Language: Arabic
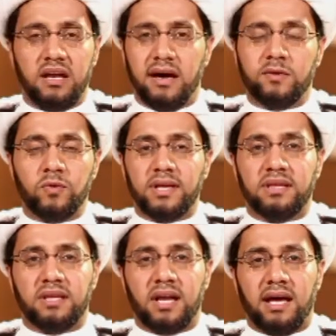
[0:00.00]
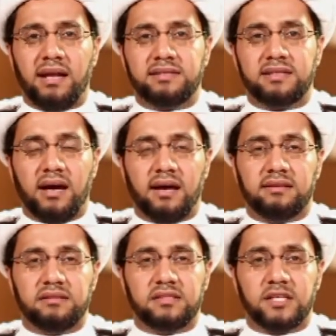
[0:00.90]
لا تؤثر على صحه
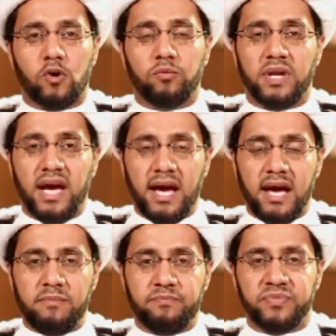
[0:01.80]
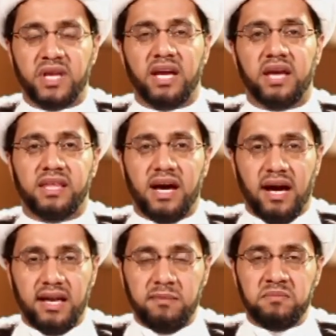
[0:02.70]
الصوم نعم اذا
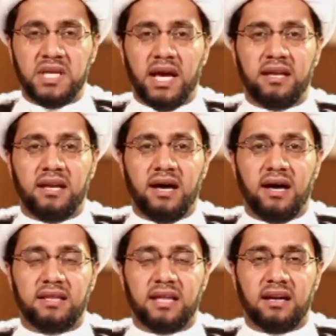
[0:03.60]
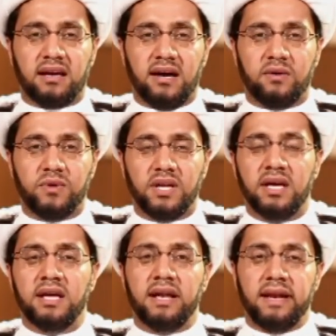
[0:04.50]
علمت ان هذا القول
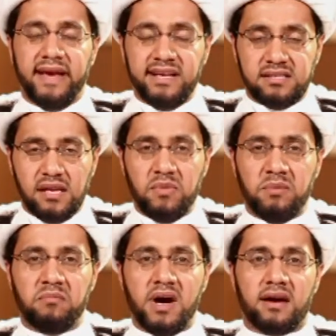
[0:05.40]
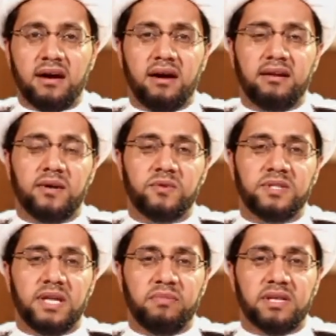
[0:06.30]
ليس مما قاله
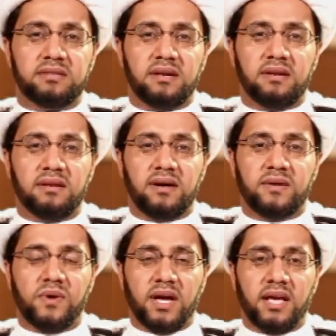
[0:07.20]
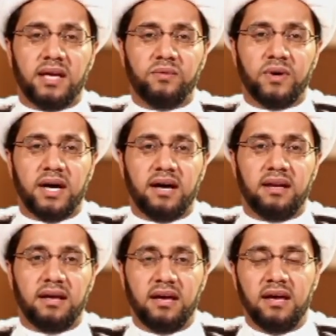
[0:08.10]
النبي صلى الله عليه
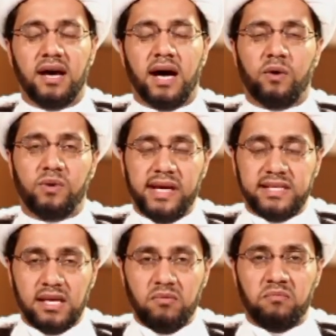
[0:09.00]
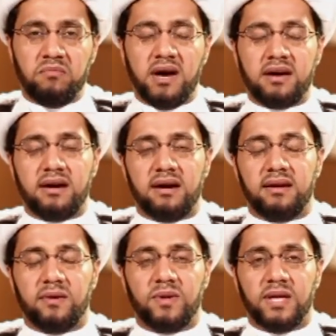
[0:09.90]
واله او ليس مما قاله